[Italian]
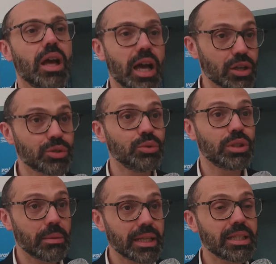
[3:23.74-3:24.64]

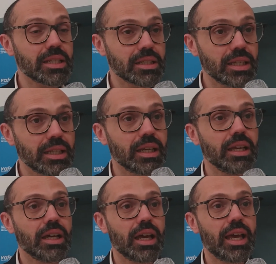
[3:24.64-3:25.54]
Assolutamente sì.
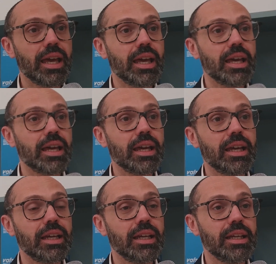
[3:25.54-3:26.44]

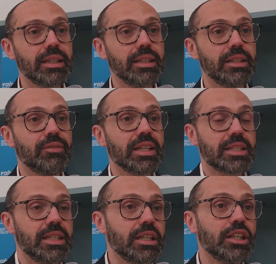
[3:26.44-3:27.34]
Eh,
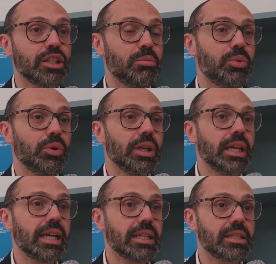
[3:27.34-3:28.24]
Valsire si pone
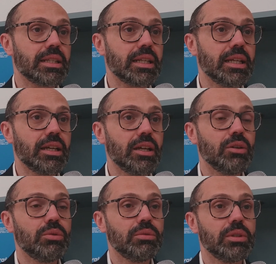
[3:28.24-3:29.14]
essere
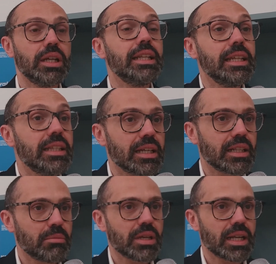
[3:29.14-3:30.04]
un leader
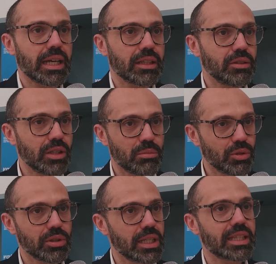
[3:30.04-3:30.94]
di mercato nel
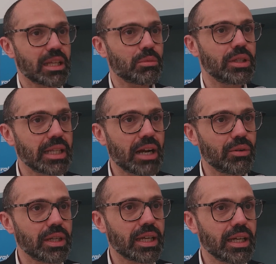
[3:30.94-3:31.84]
mondo della
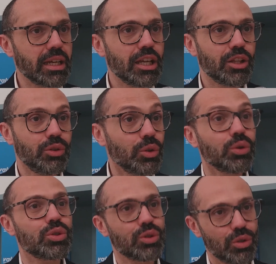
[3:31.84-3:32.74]
termoidraulica,
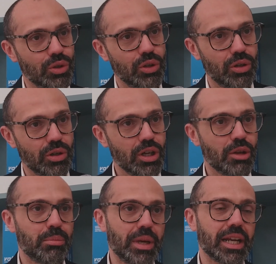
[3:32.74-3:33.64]
non solo
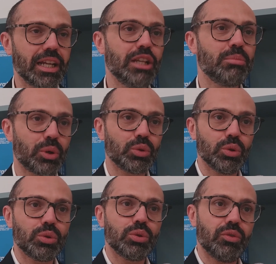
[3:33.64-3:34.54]
per il
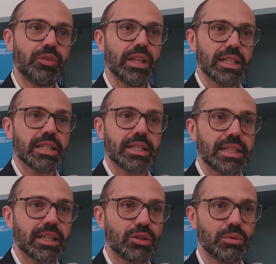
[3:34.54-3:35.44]
prodotto fine se
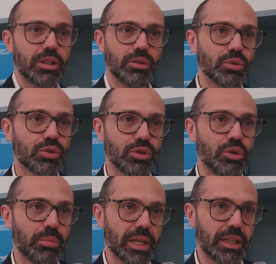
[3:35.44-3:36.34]
stesso, quindi non solo
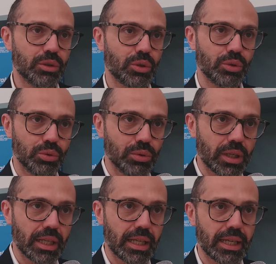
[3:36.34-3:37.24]
per
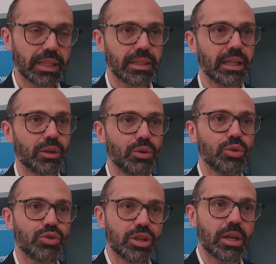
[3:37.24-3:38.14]
introdurre
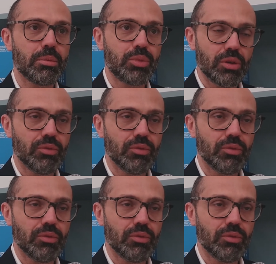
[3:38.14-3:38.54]
tecnologie più